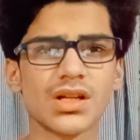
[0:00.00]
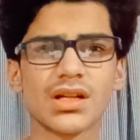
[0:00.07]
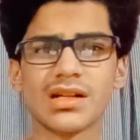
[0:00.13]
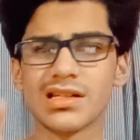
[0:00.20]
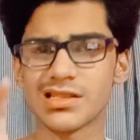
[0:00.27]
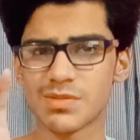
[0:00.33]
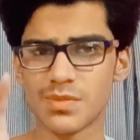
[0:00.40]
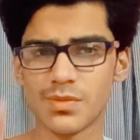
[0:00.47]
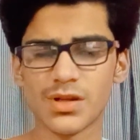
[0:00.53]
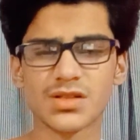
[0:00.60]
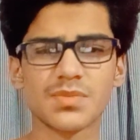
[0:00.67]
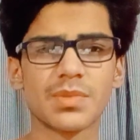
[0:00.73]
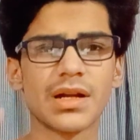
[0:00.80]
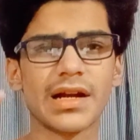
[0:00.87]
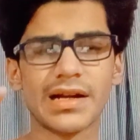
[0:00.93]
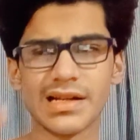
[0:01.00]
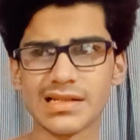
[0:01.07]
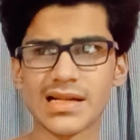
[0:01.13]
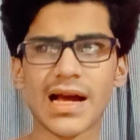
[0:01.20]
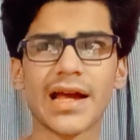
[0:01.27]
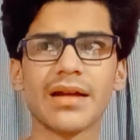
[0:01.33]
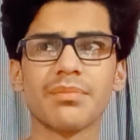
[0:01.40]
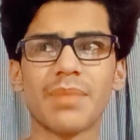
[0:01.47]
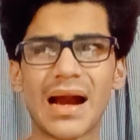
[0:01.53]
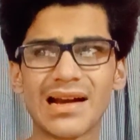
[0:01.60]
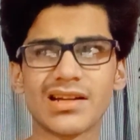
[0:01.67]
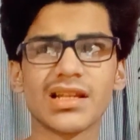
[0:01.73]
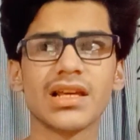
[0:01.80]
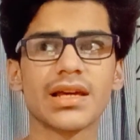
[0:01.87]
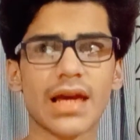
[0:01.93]
डिस्प्ले डिज़ाइन बैटरी
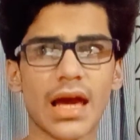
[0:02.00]
कैमरा